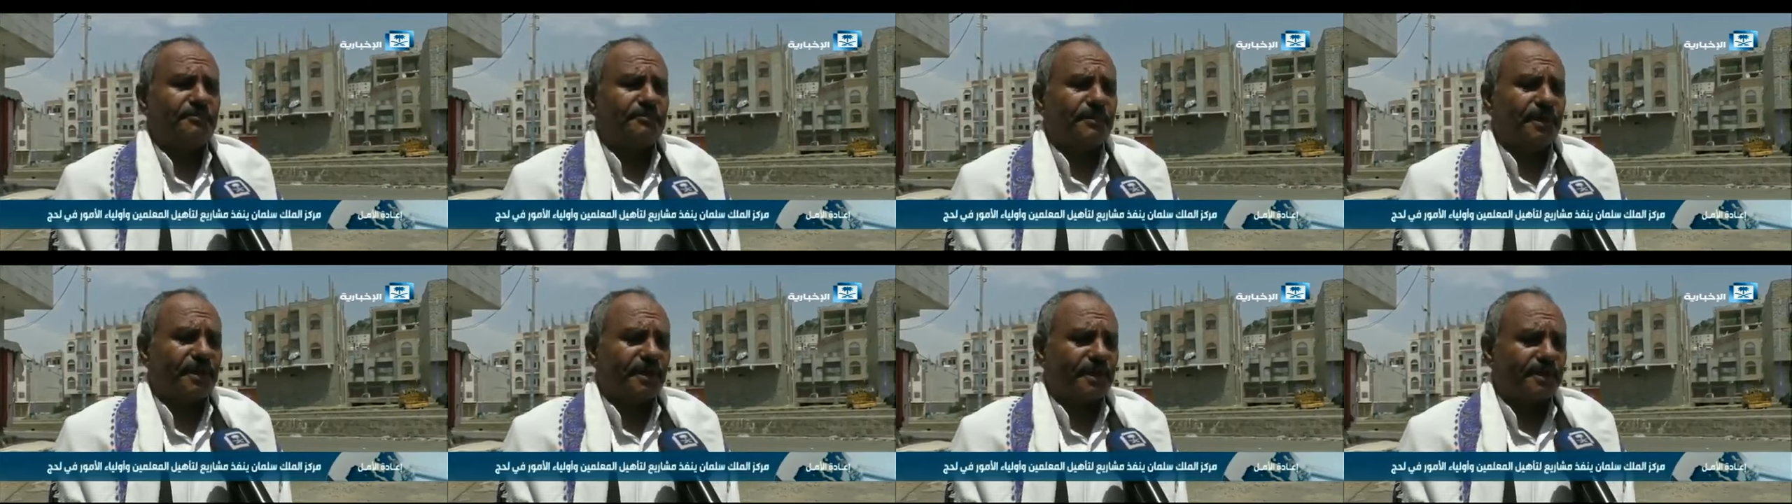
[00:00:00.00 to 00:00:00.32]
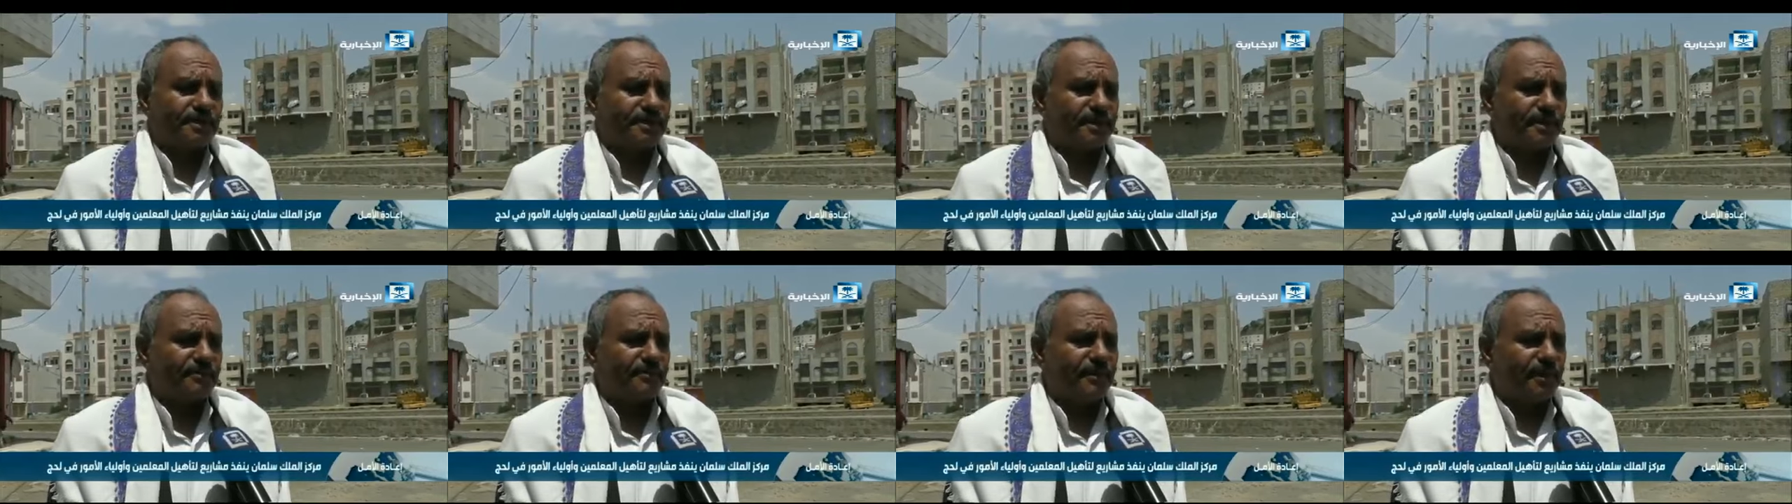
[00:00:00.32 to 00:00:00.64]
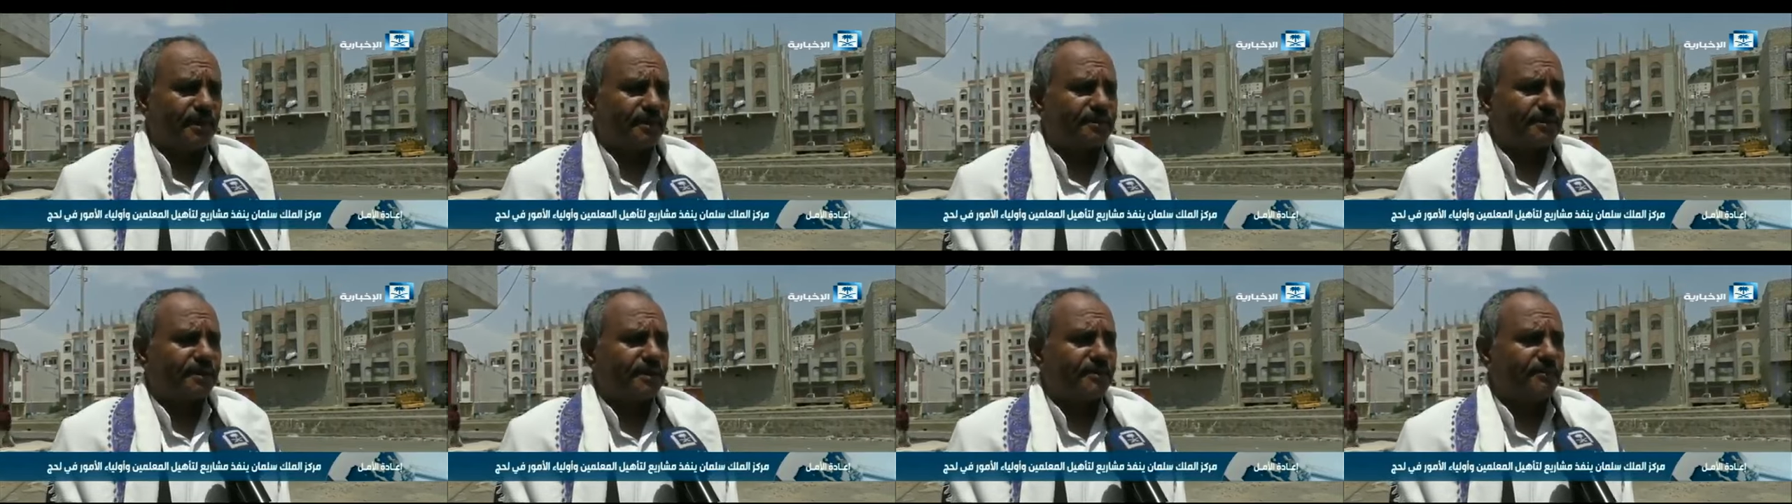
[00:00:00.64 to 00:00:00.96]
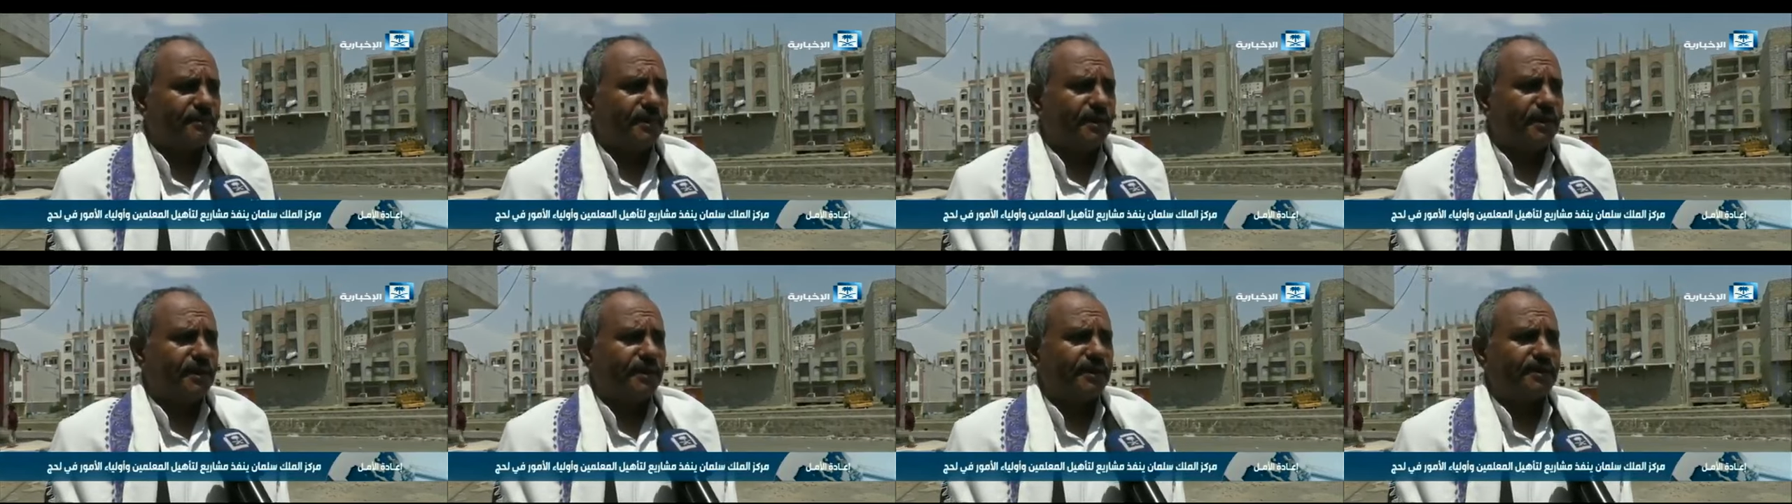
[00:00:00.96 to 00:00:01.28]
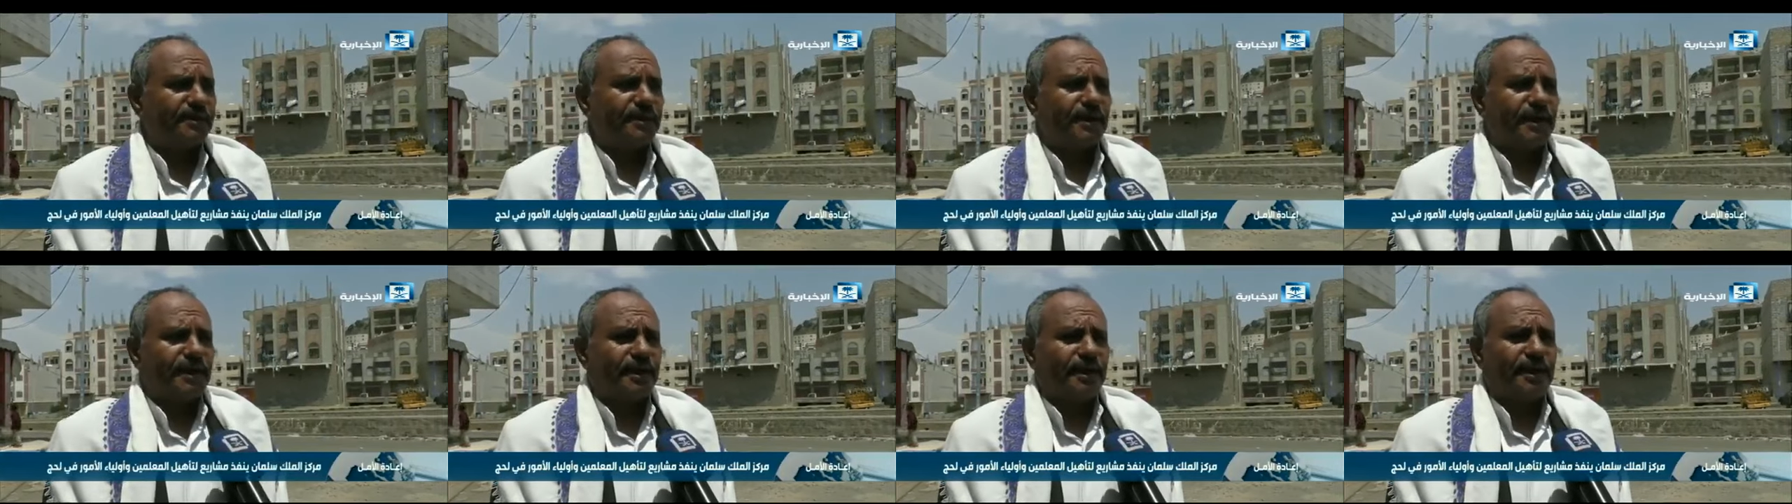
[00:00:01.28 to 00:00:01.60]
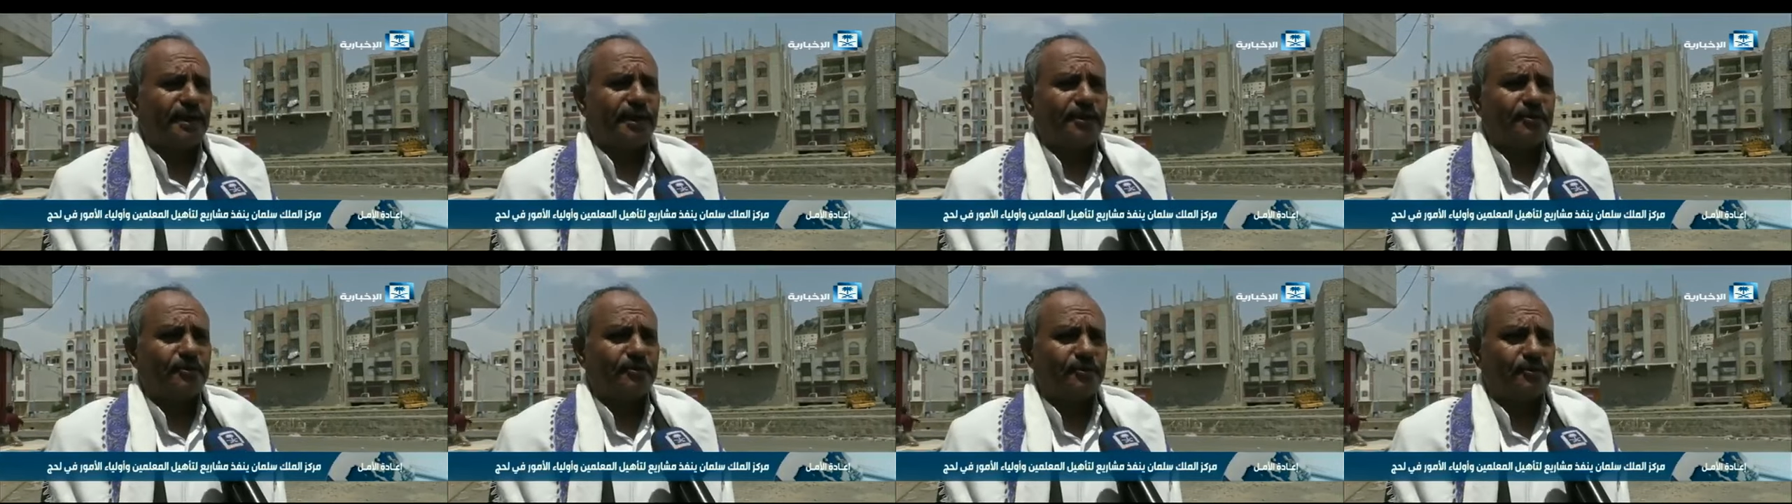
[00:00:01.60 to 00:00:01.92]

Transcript: مركز الملك سلمان على